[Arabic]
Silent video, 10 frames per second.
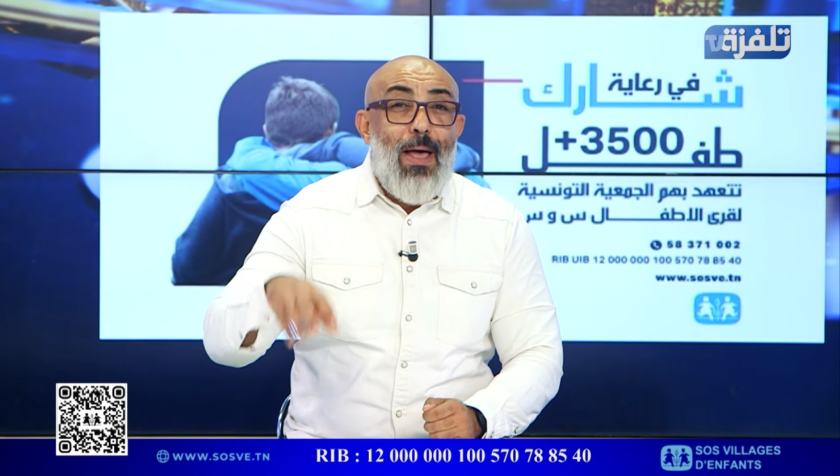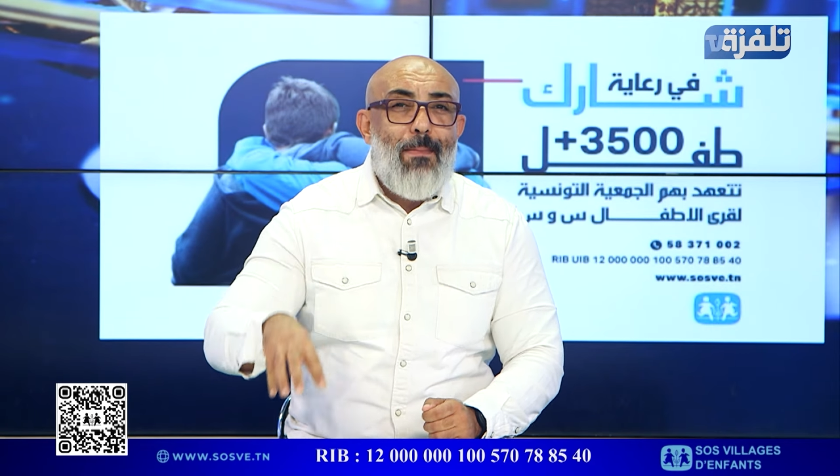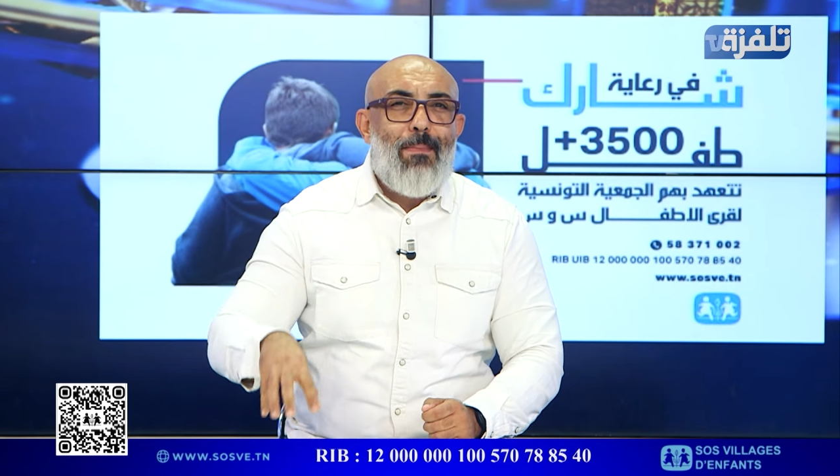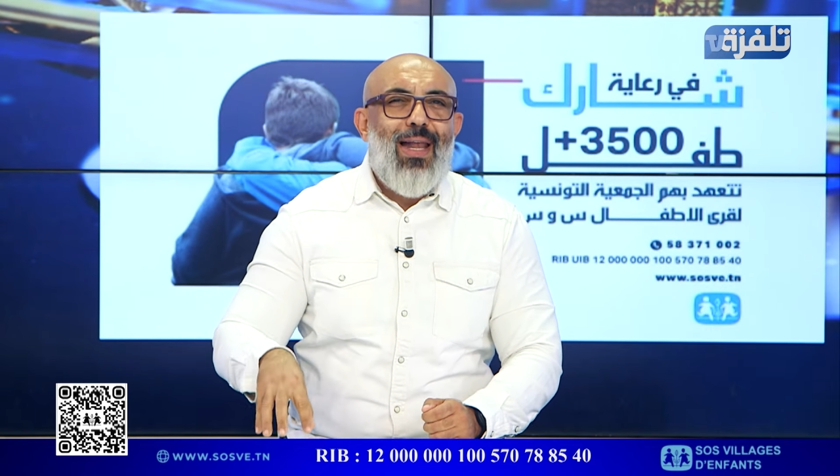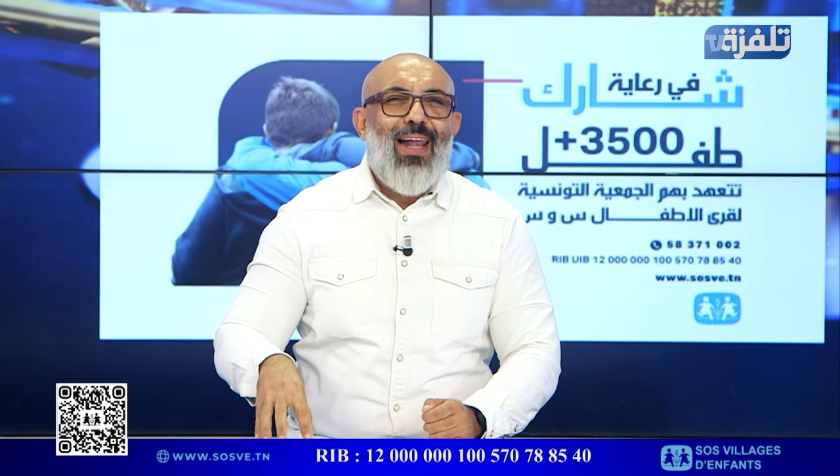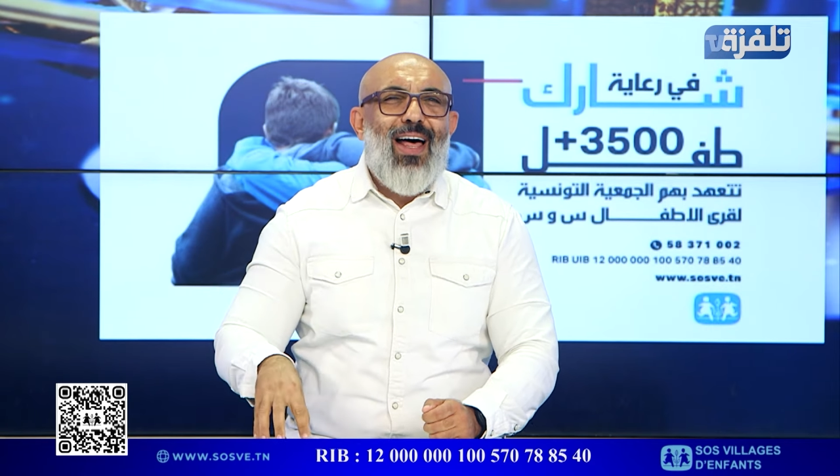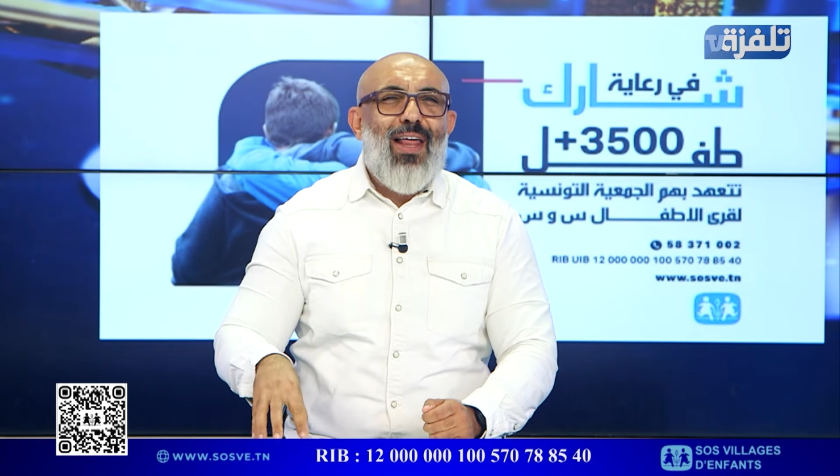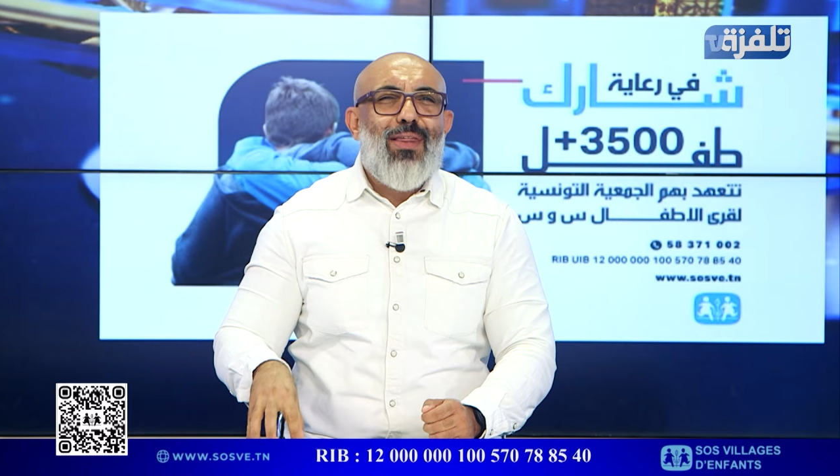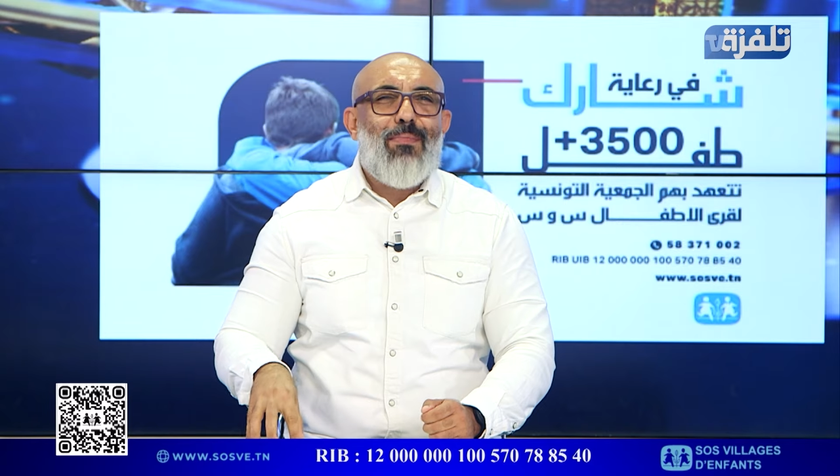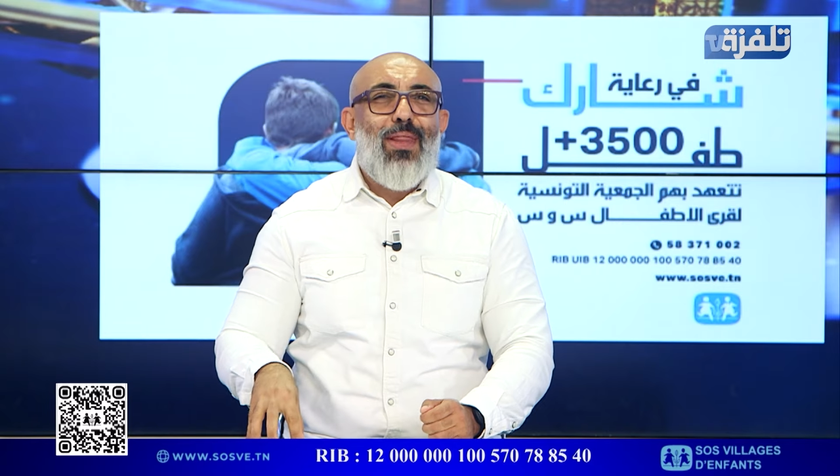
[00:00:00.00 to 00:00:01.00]
بل
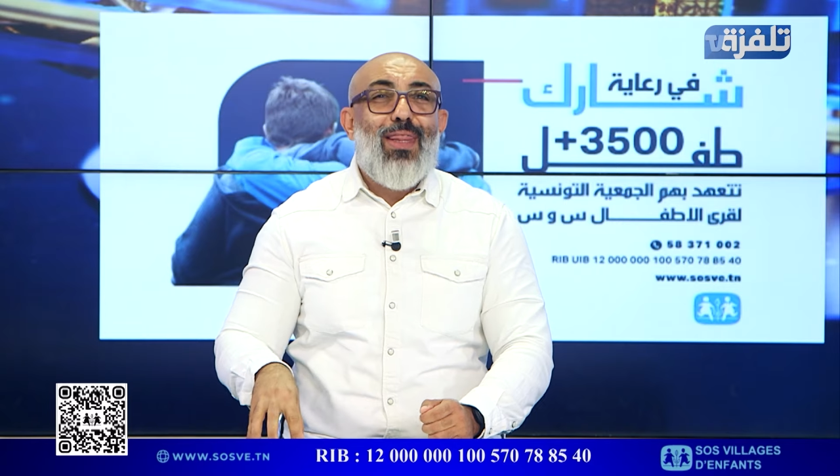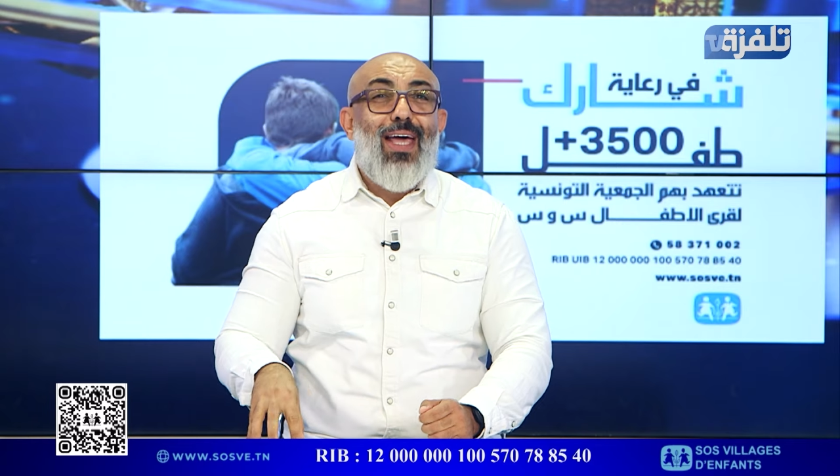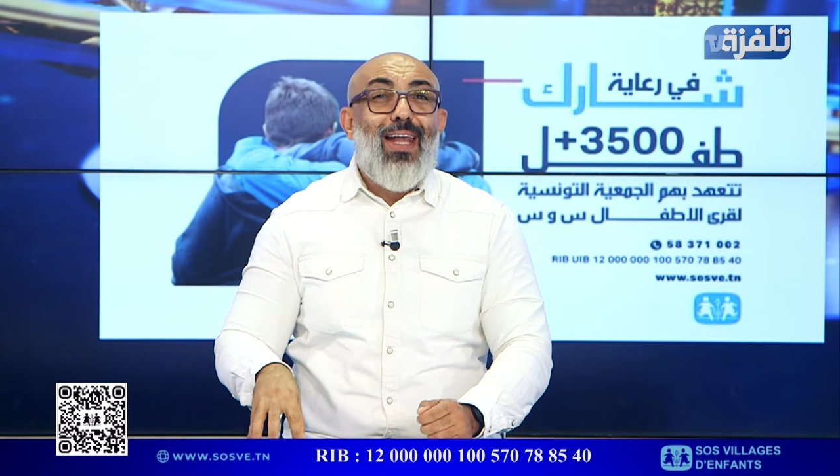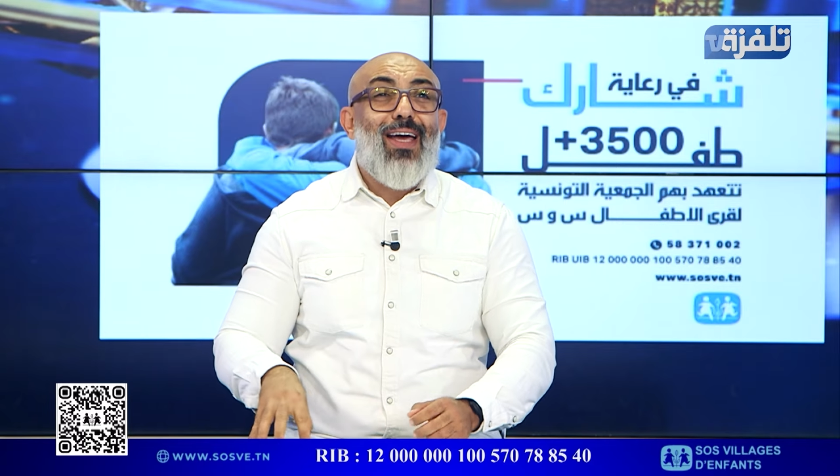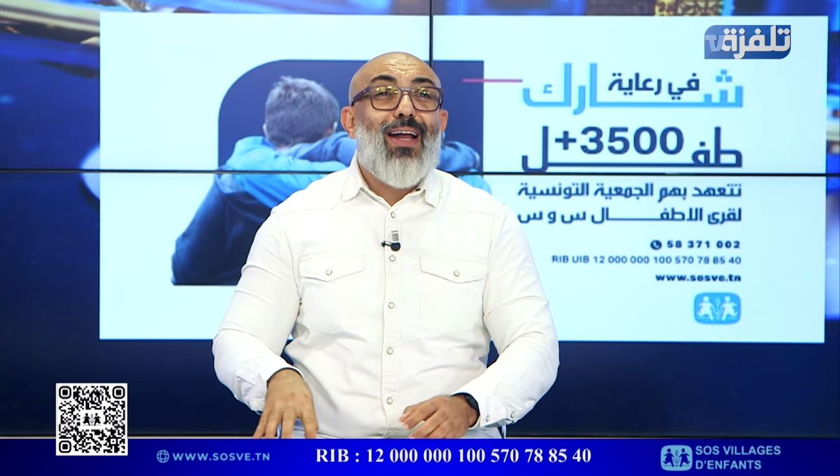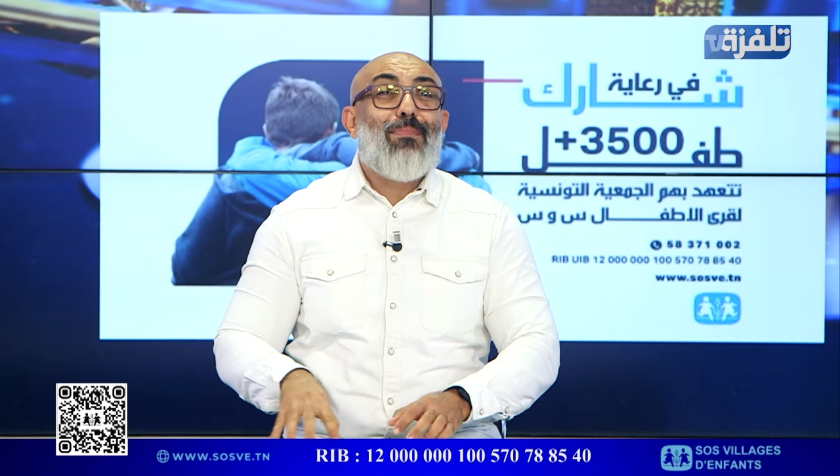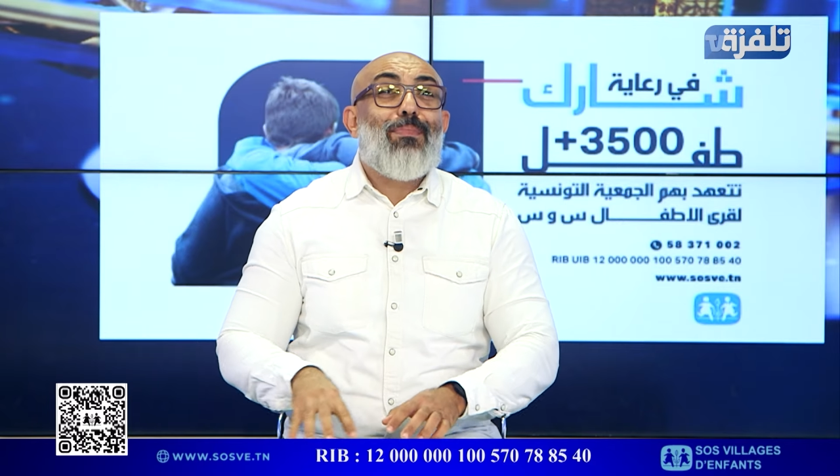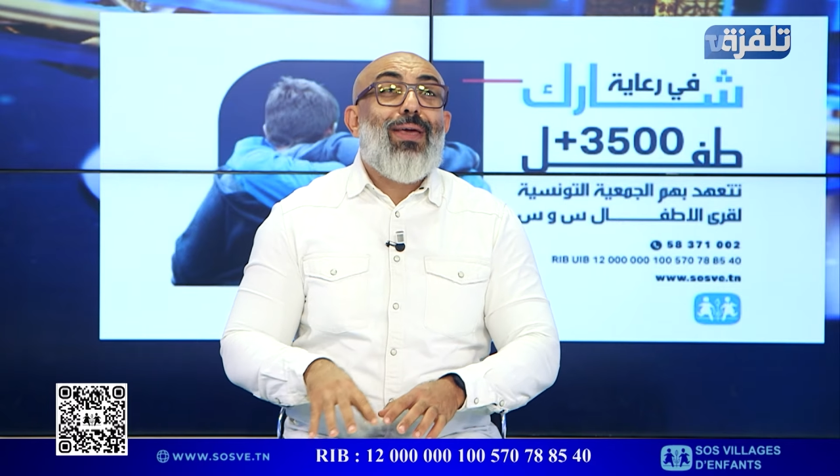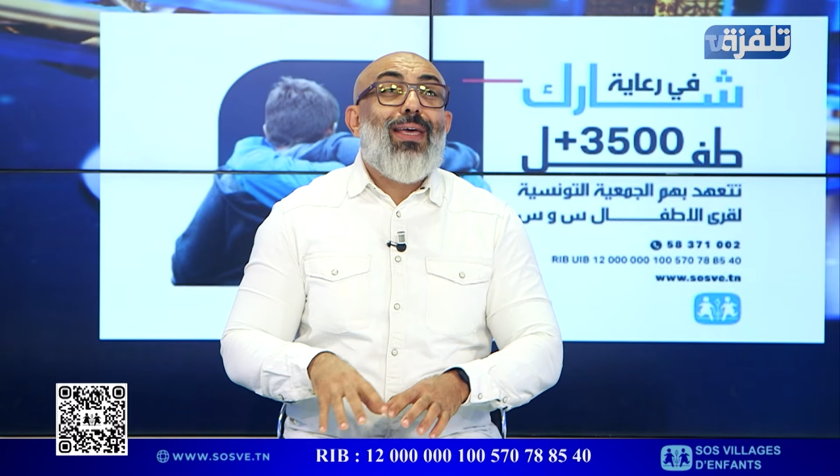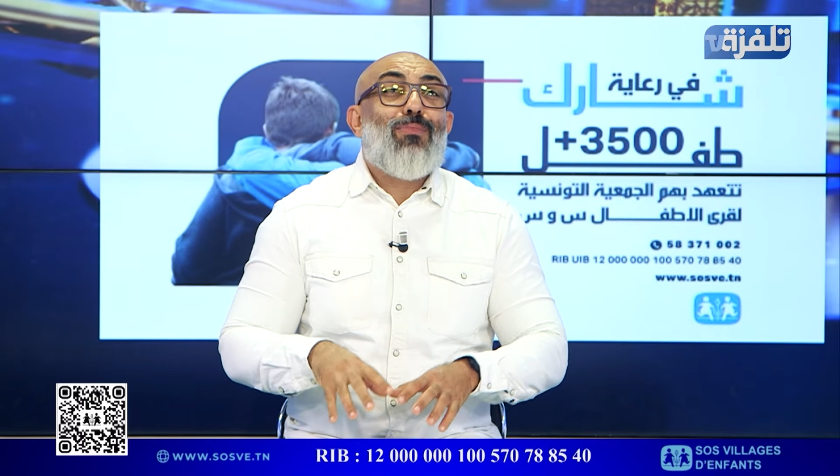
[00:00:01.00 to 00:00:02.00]
أعظم من ذلك لذلك ربي